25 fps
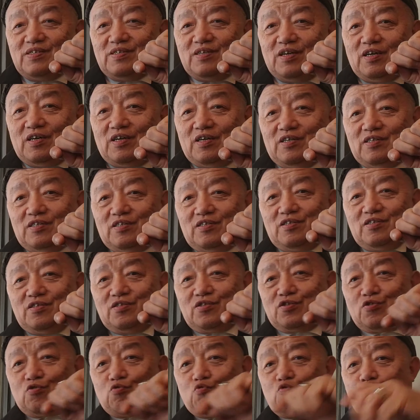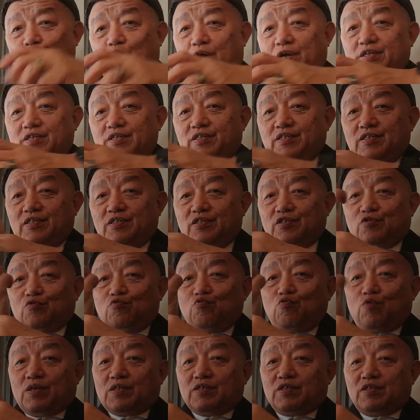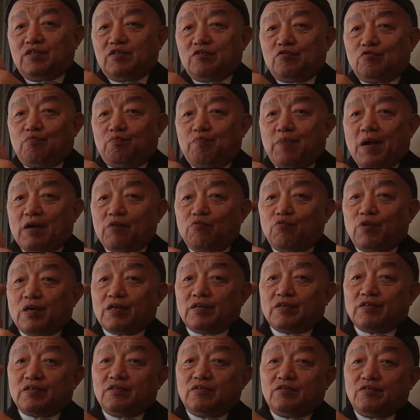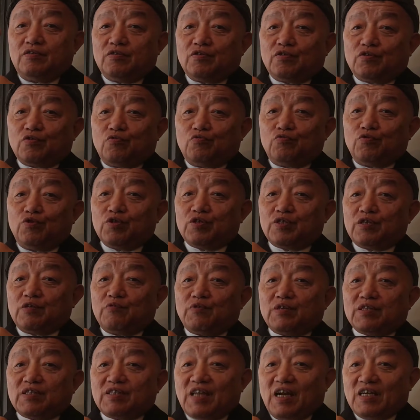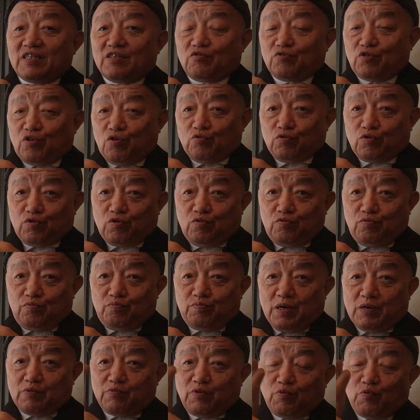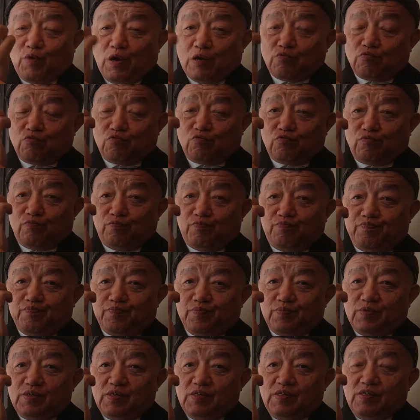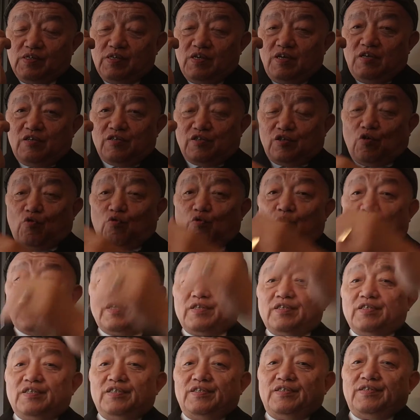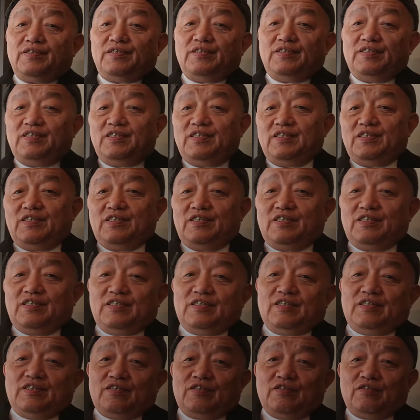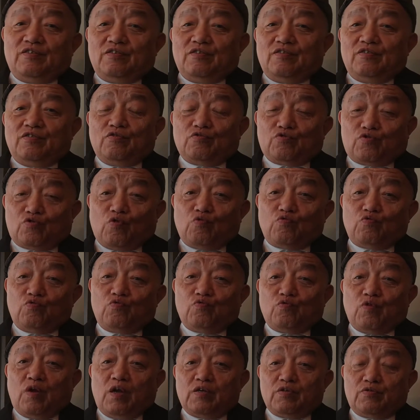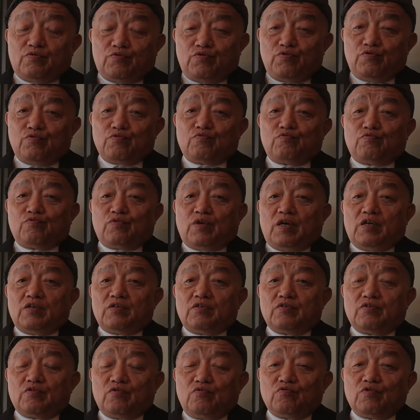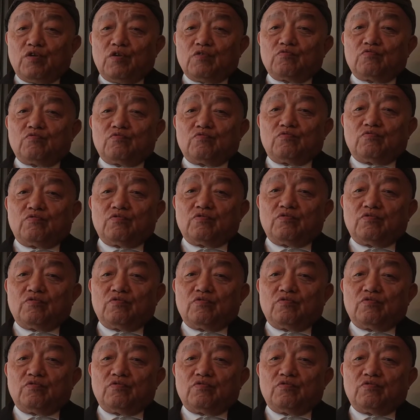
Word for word: 那手踝呢，手腕这里有八块周月三碗大脚头沟八块腕骨，脚踝呢？有总股了、距股了、周转股，